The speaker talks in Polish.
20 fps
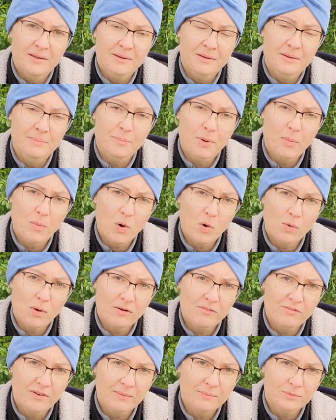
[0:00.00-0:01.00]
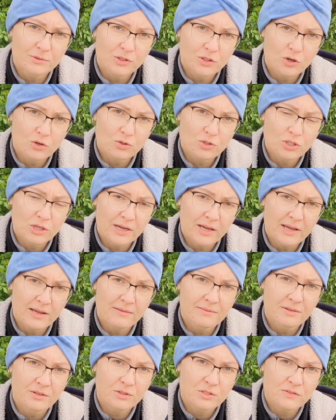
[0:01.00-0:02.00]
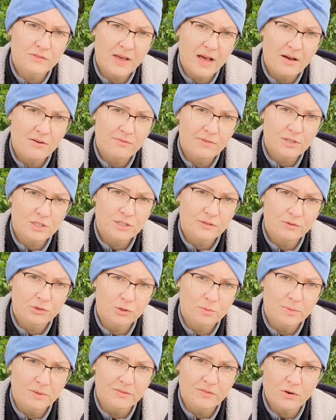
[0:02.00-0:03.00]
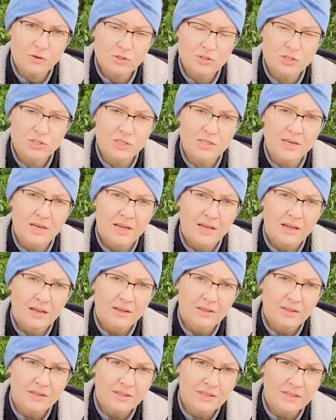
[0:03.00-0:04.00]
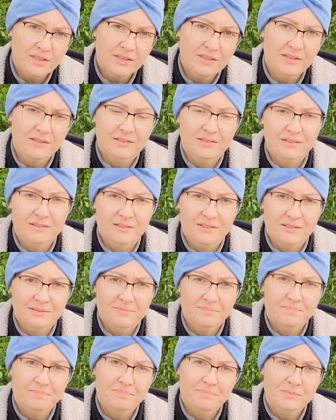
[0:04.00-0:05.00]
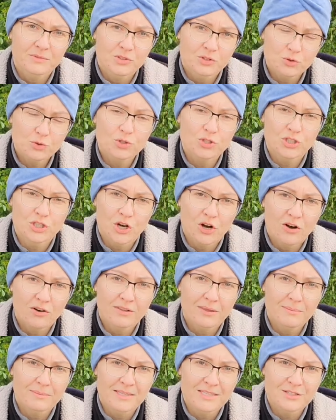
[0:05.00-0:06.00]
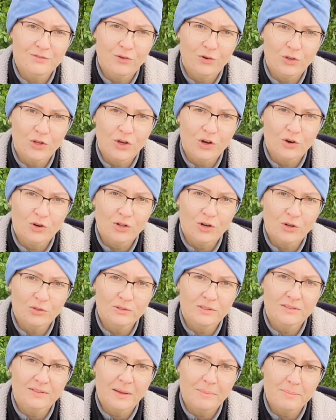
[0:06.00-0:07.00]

e, pomogłam Wam troszkę, rozwiałam Wasze wątpliwości i yy, rzućcie okiem na swoje ogrody,